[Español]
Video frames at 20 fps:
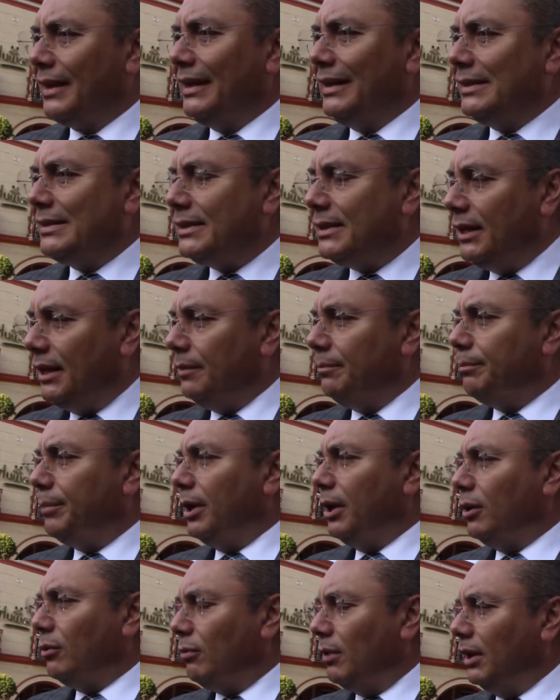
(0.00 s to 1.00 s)

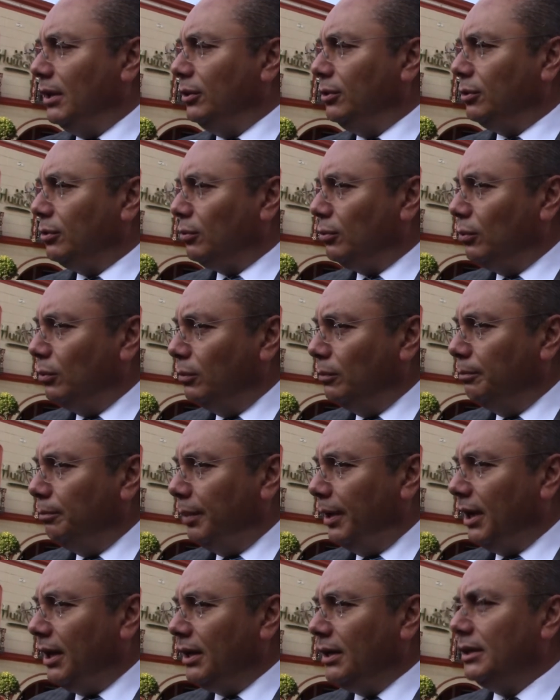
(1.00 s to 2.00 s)
siempre y cuando
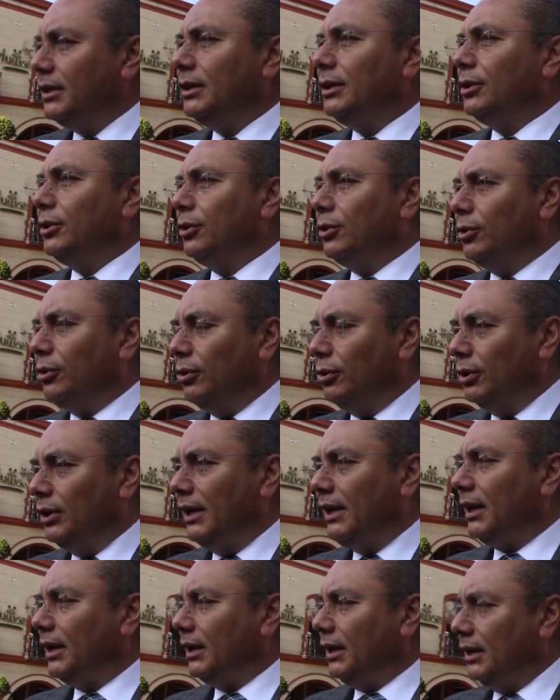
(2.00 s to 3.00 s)
cumpla
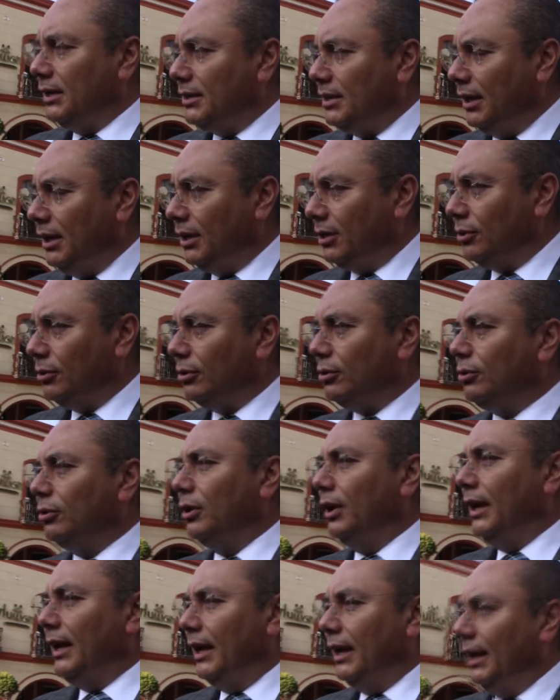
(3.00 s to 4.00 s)
con el requisito,
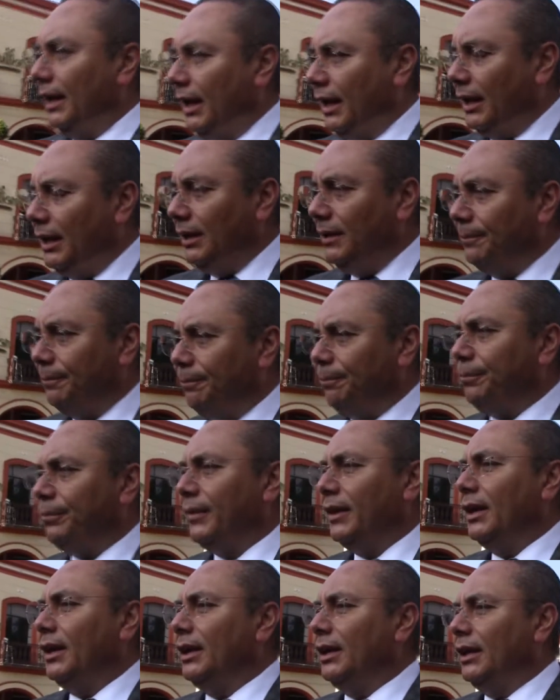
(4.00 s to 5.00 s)
con la ley
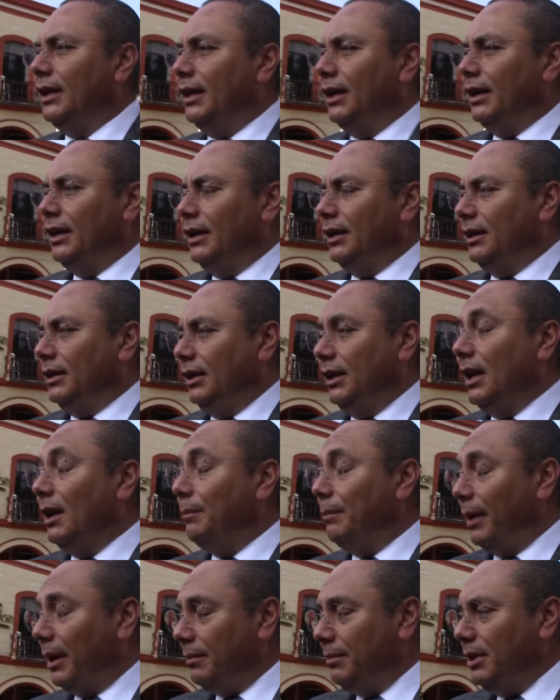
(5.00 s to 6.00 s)
eh, y
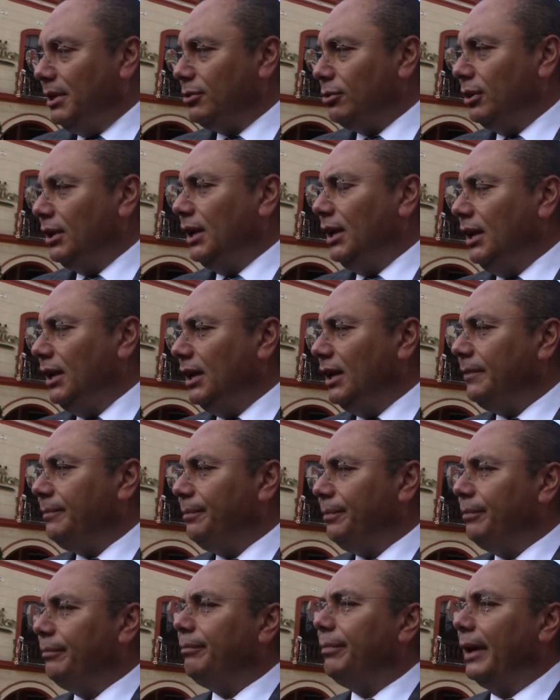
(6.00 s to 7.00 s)
el permiso del INA
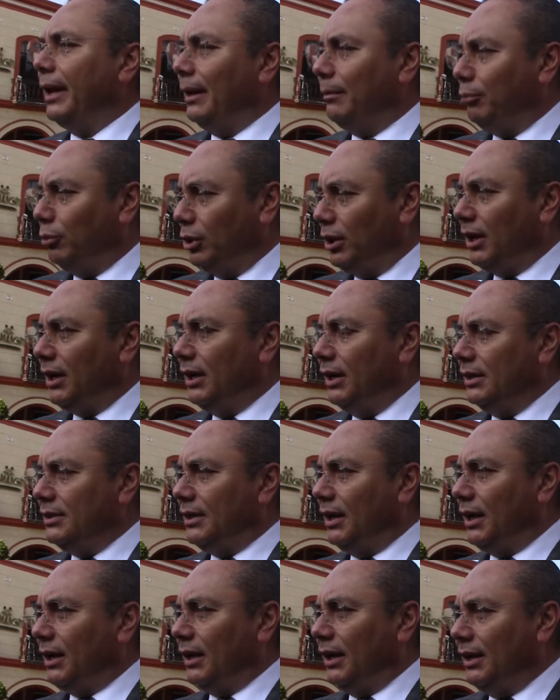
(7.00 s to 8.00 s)
para poder
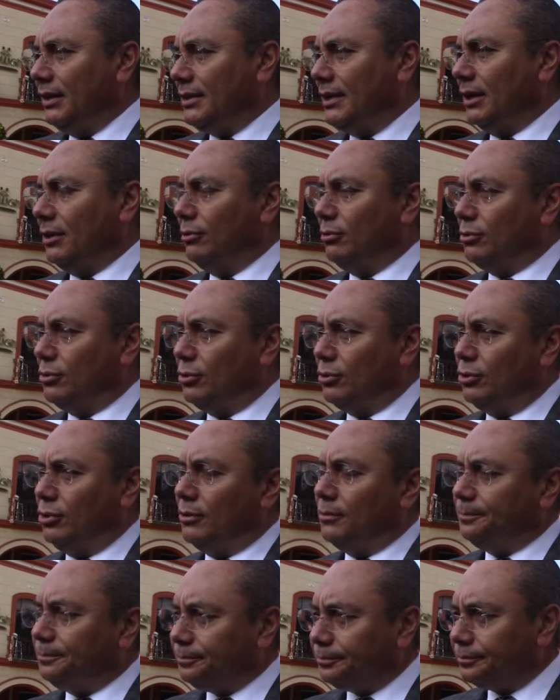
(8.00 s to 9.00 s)
realizar esta
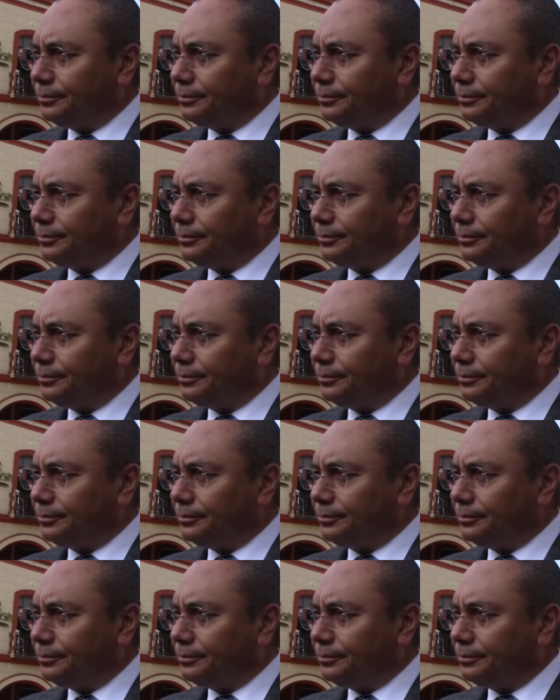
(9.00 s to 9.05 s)
construcción.